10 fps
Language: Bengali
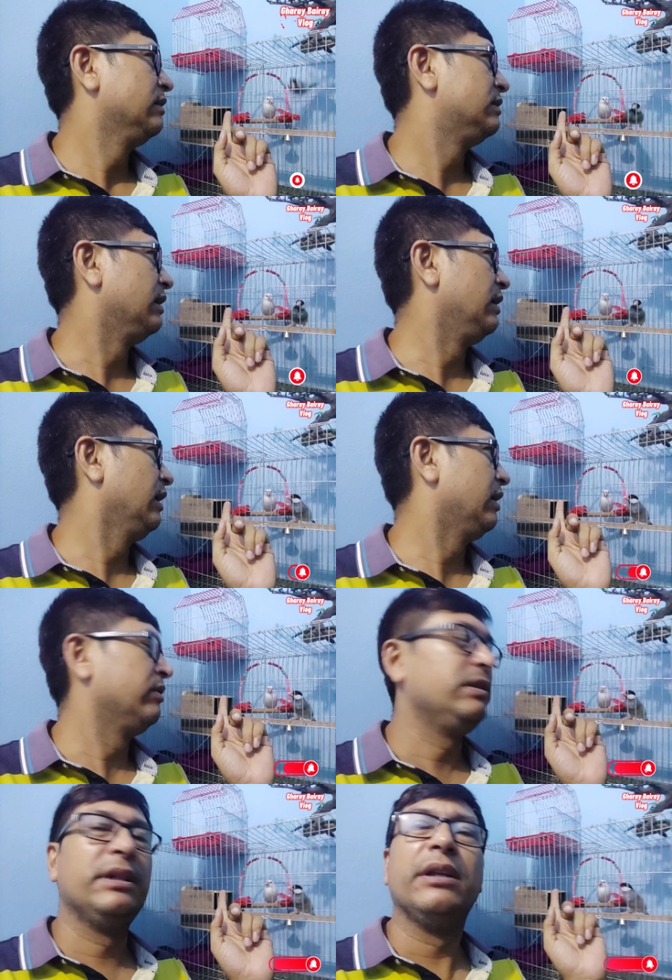ছেলে আর
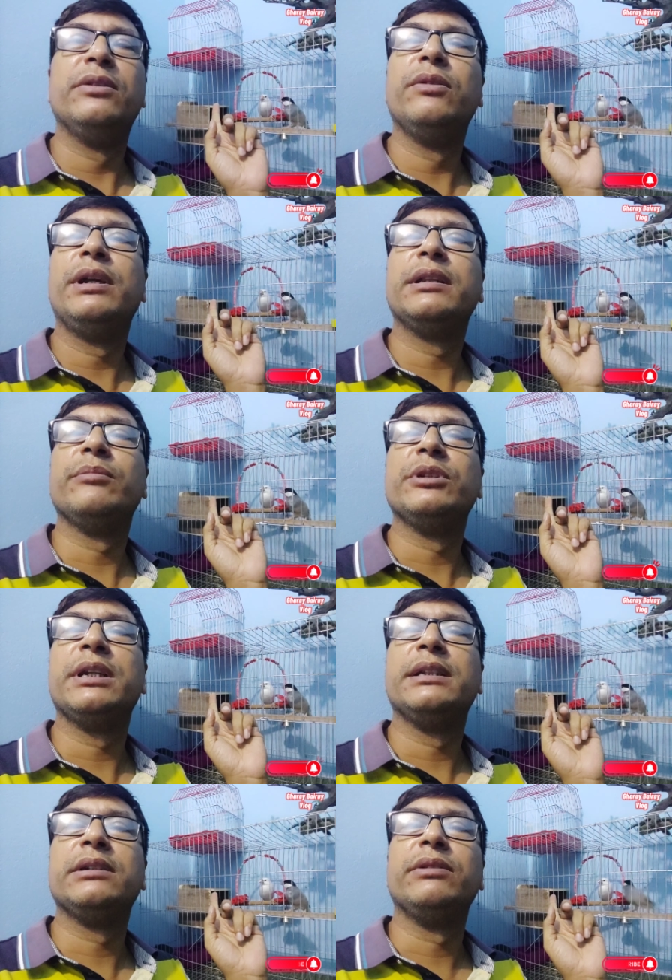ওই দোলনাতে বসে
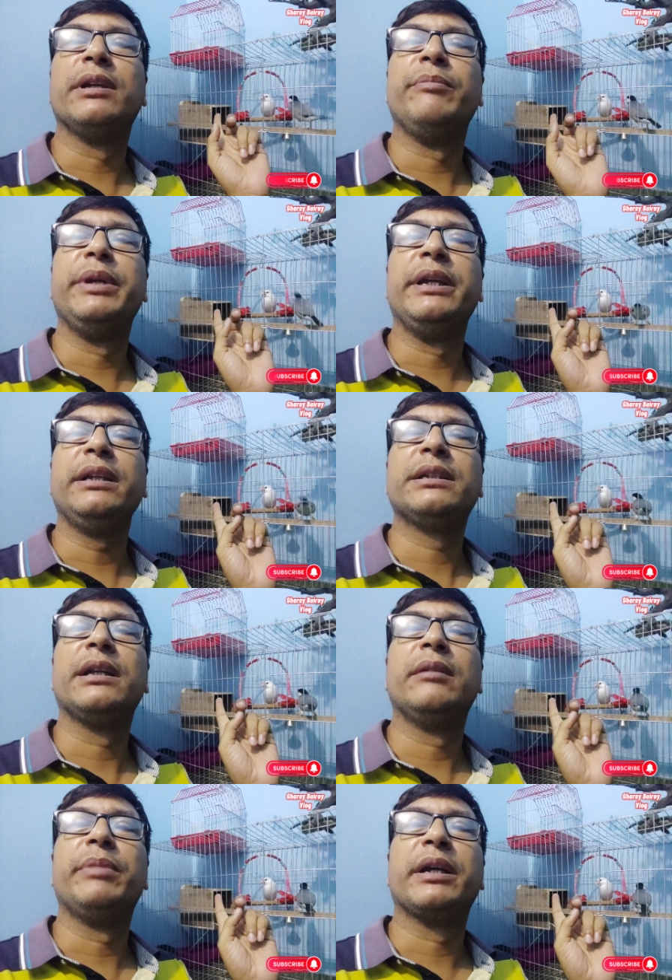আছে ওইটা মেয়ে
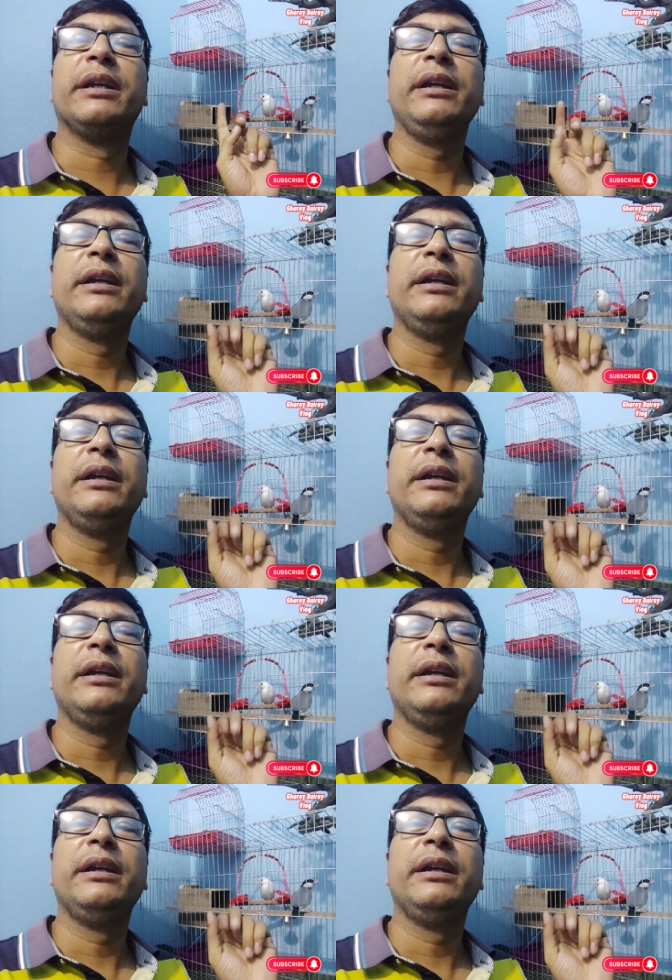সাদা পাখি